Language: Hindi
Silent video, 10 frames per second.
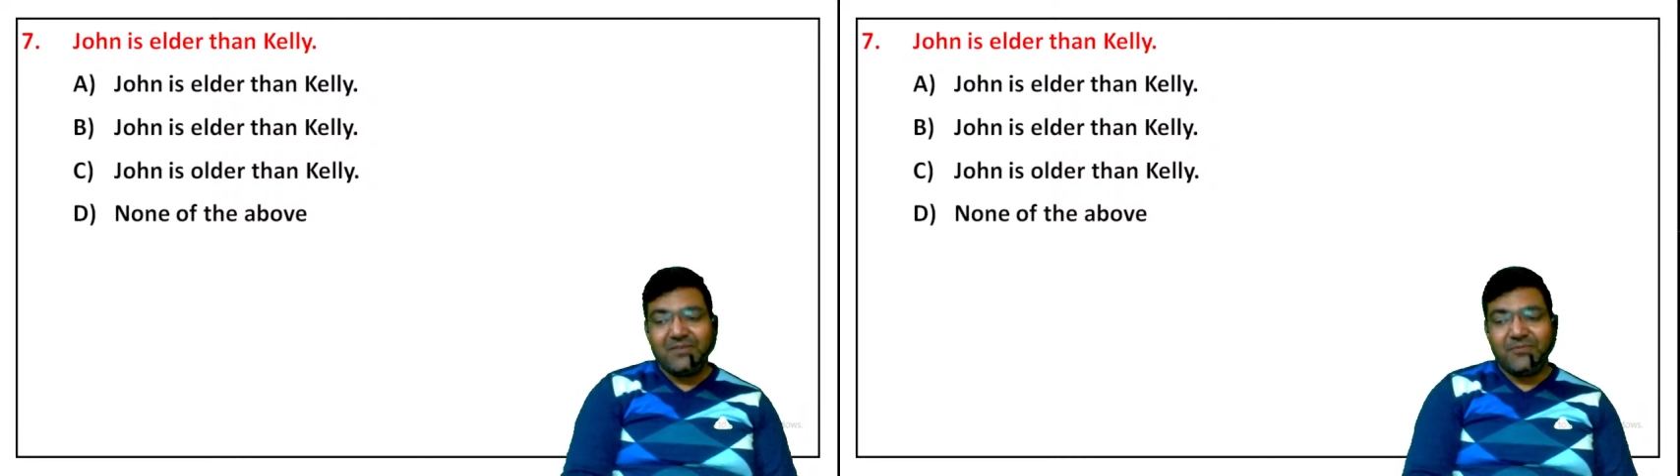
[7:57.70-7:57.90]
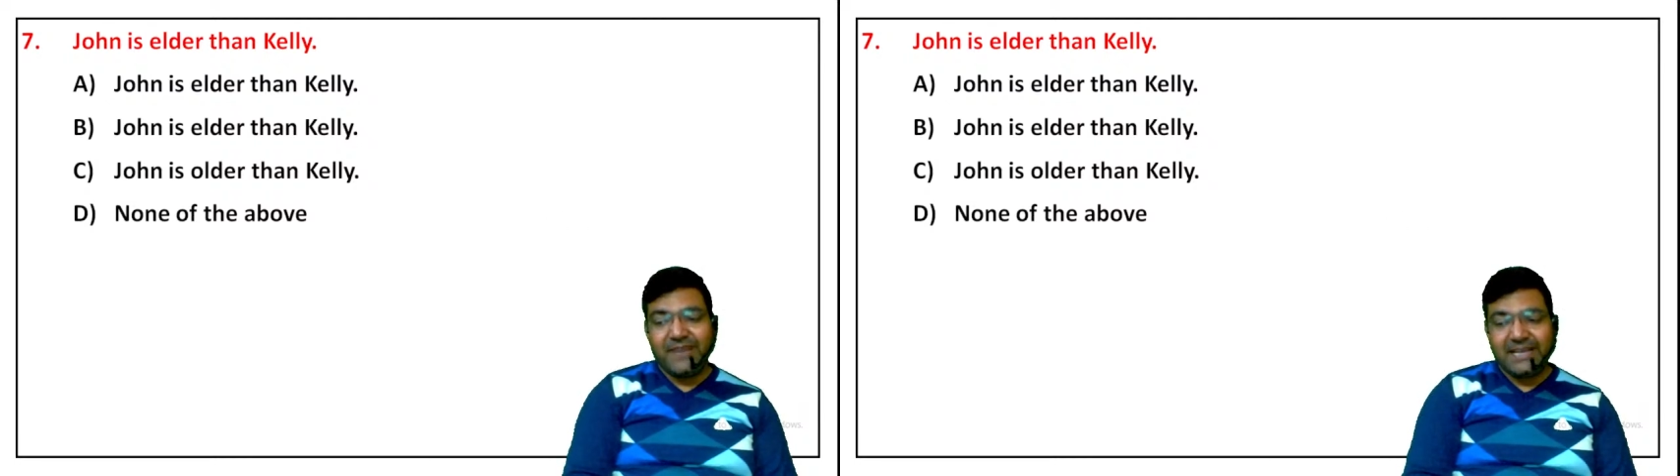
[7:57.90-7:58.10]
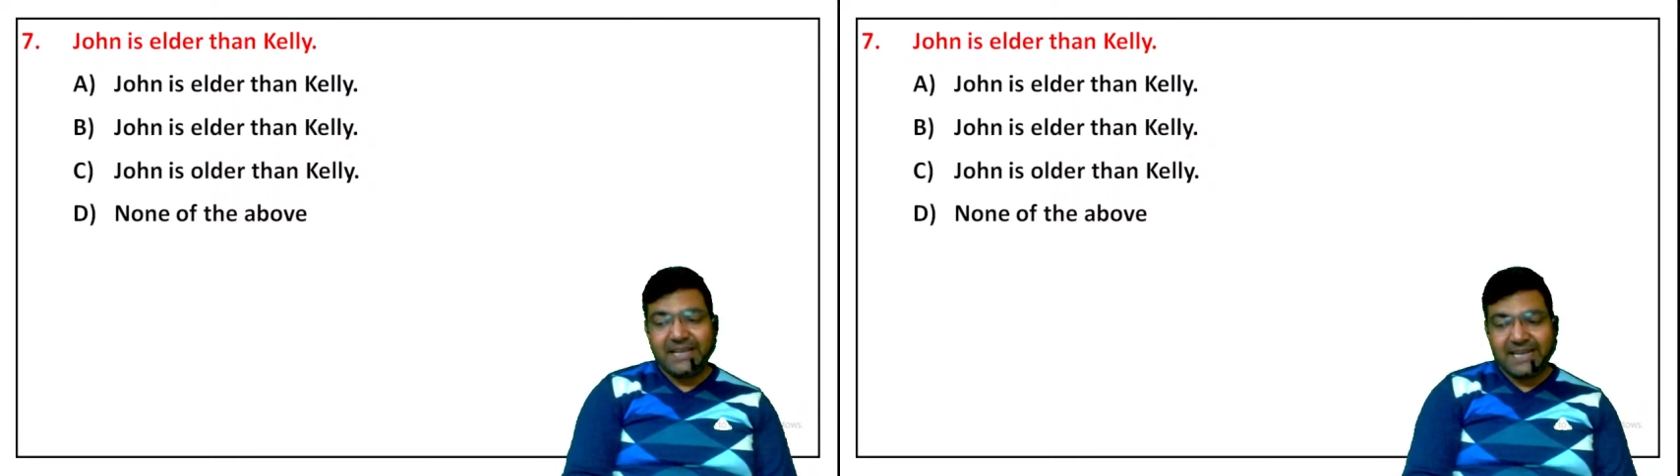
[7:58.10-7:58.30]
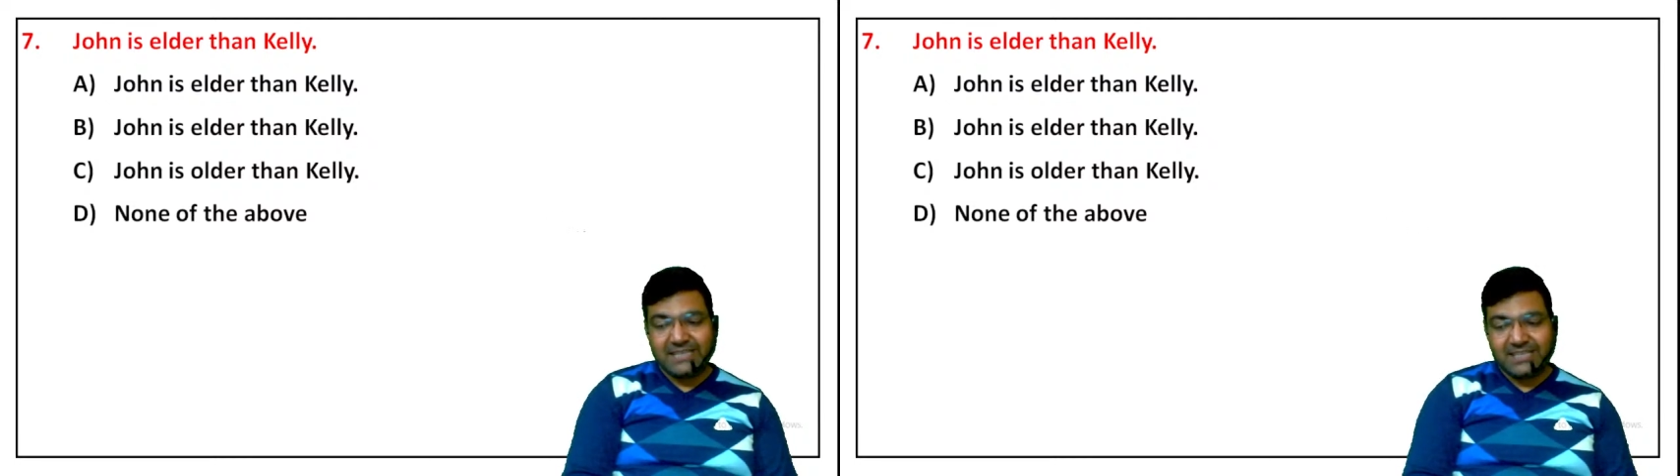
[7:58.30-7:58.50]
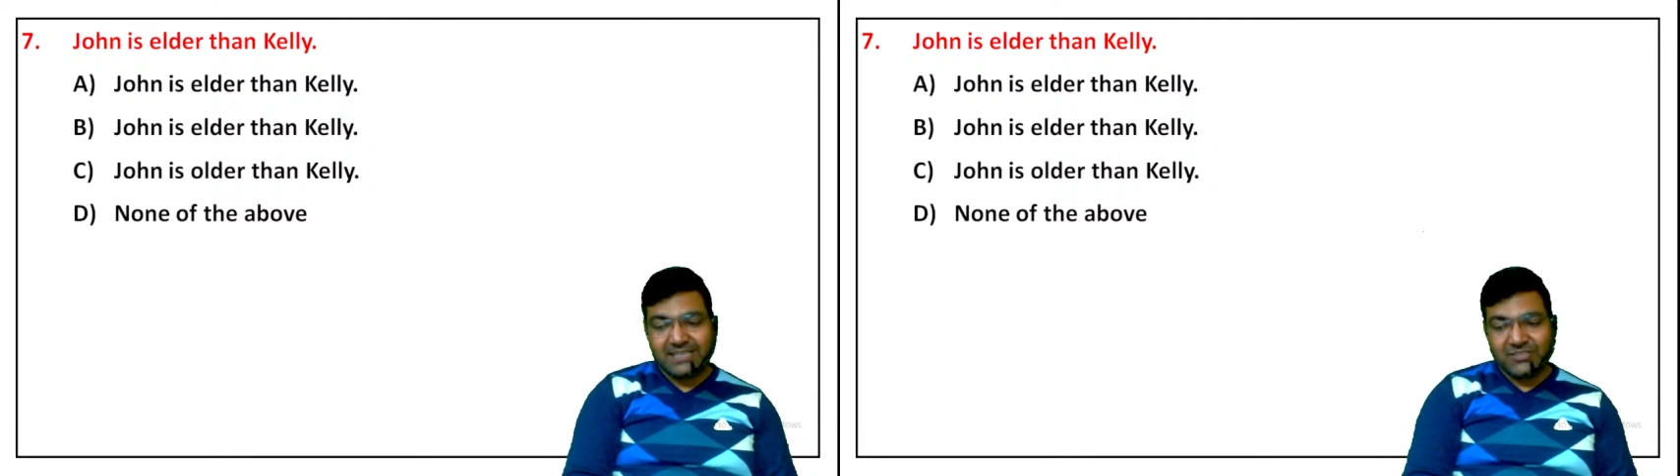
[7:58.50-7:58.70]
वेरी
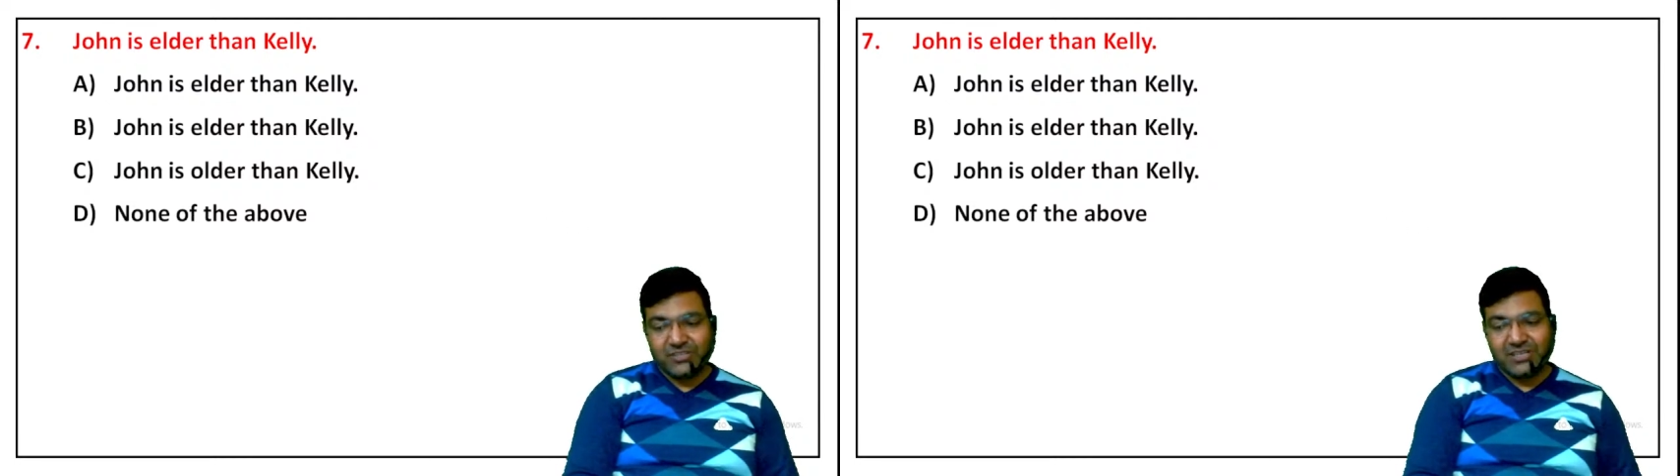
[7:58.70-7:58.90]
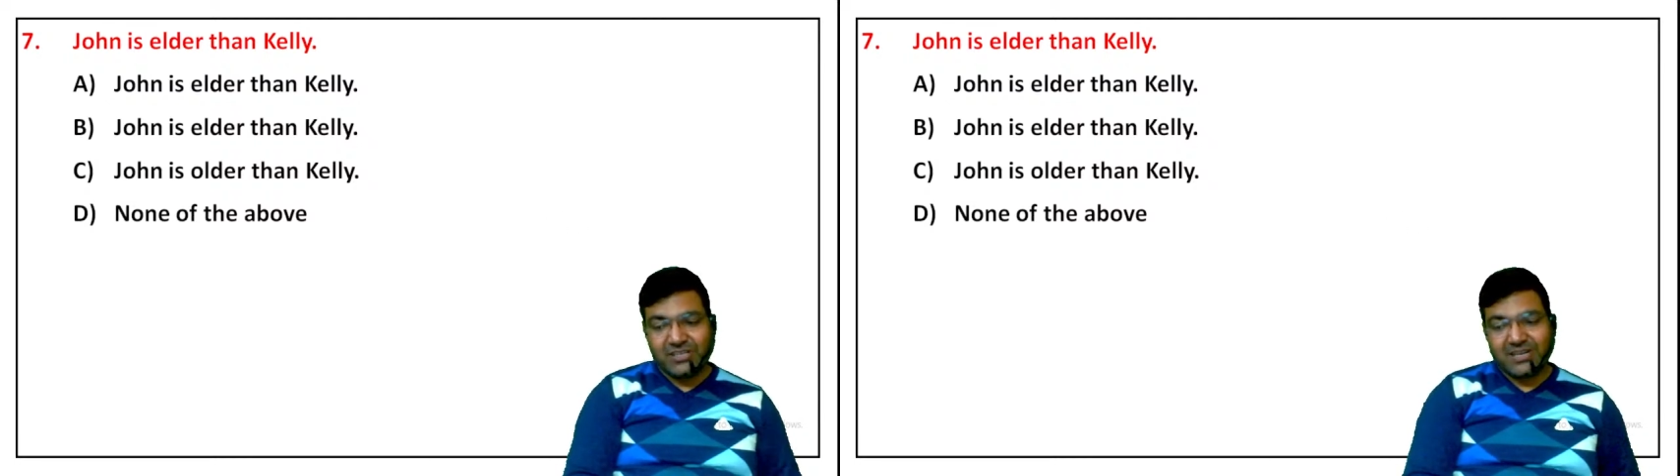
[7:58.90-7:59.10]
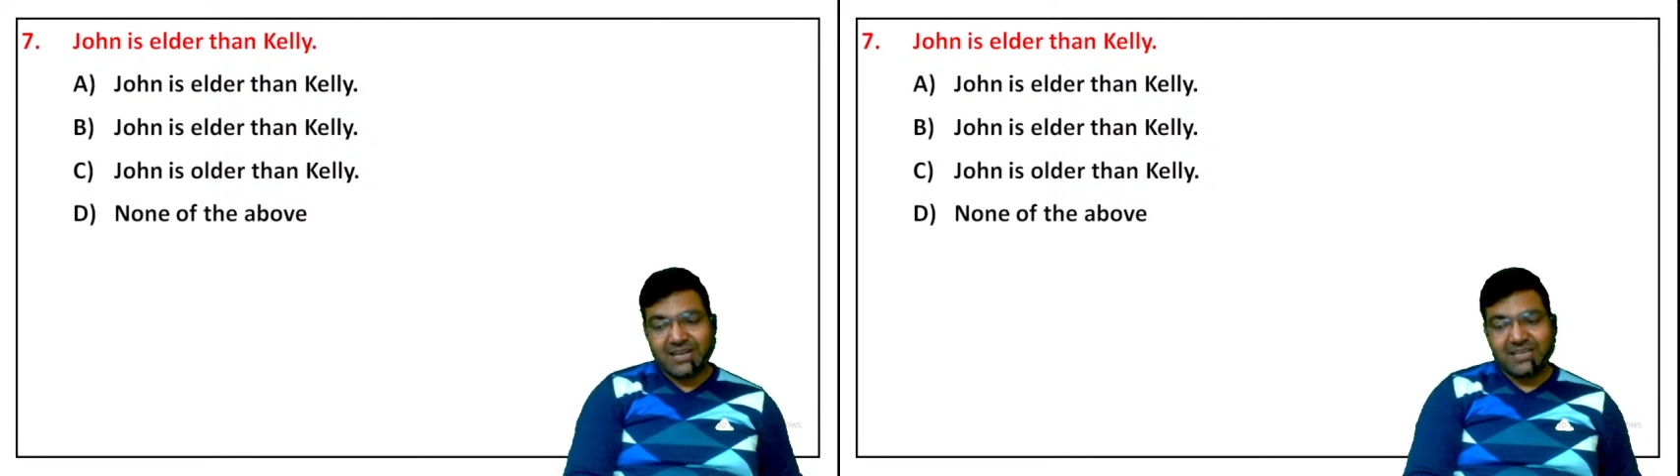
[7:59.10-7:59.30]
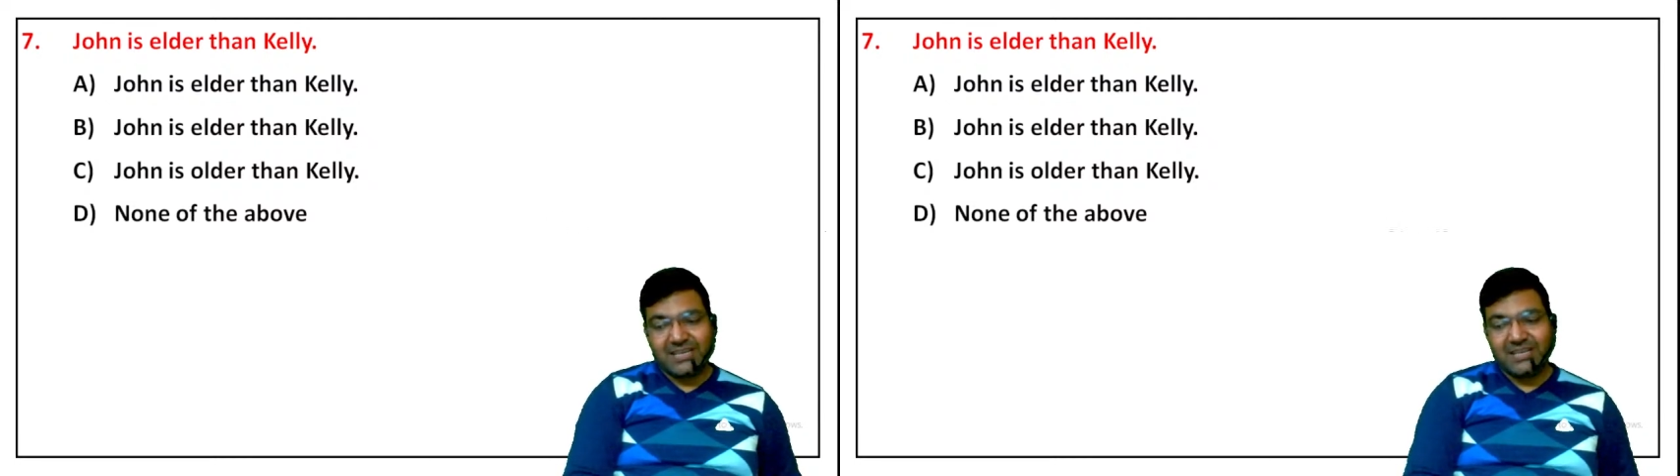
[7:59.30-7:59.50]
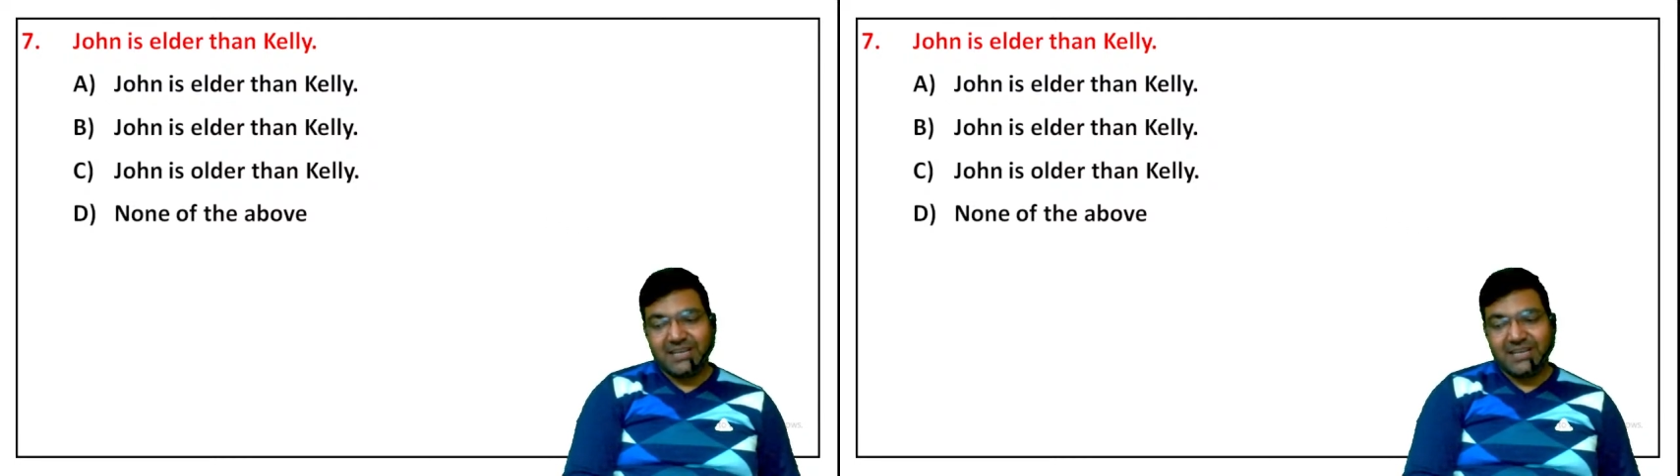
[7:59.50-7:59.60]
नाइस आंसर राखी